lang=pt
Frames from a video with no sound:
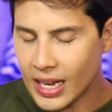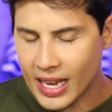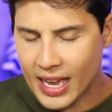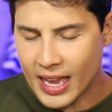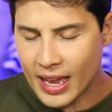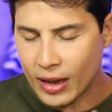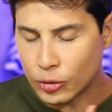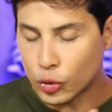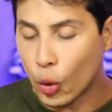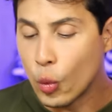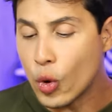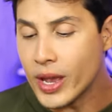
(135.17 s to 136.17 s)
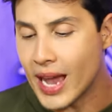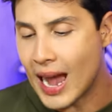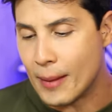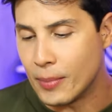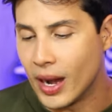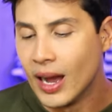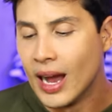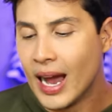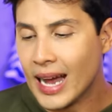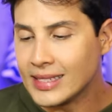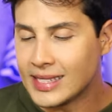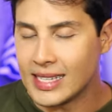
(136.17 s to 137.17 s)
é, tom goiaba.
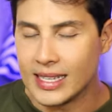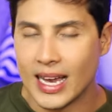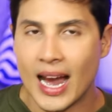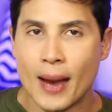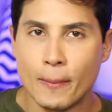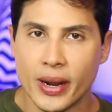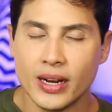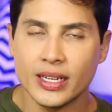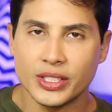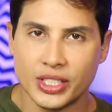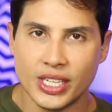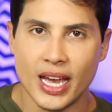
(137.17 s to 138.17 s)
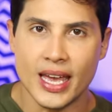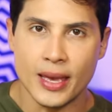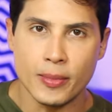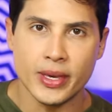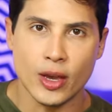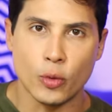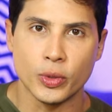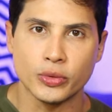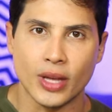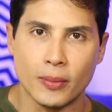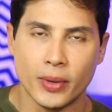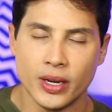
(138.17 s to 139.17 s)
Assim, a branca tinha M, que é o meu
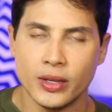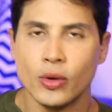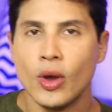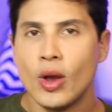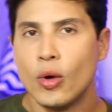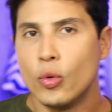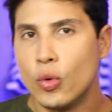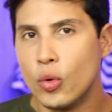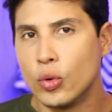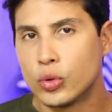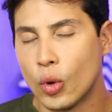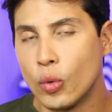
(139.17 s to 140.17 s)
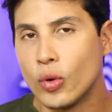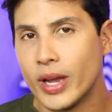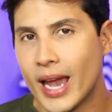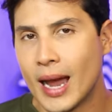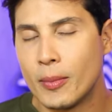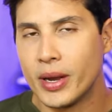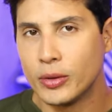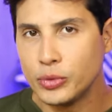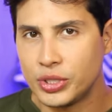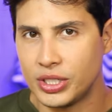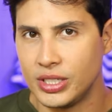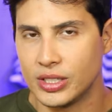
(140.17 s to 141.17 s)
tamanho. O tom goiaba não
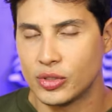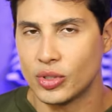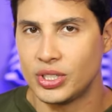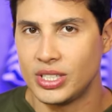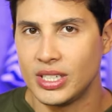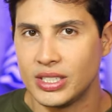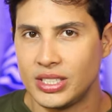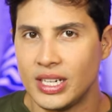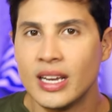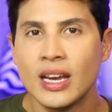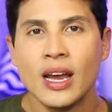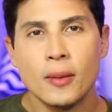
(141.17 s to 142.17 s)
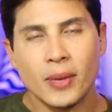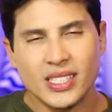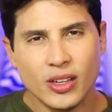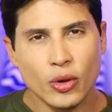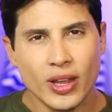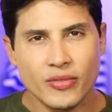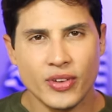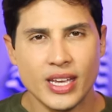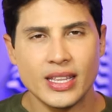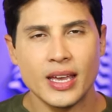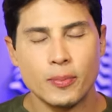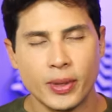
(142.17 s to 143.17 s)
tinha, só tinha G. Mas eu levei,
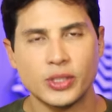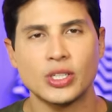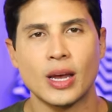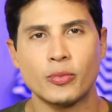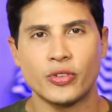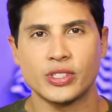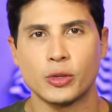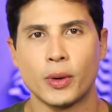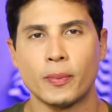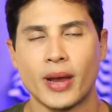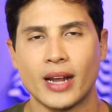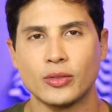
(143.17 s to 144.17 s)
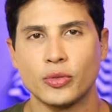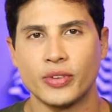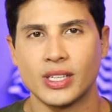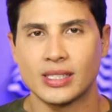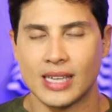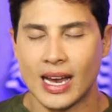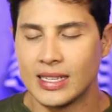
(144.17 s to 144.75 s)
de repente dá pra fazer uma parada oversize.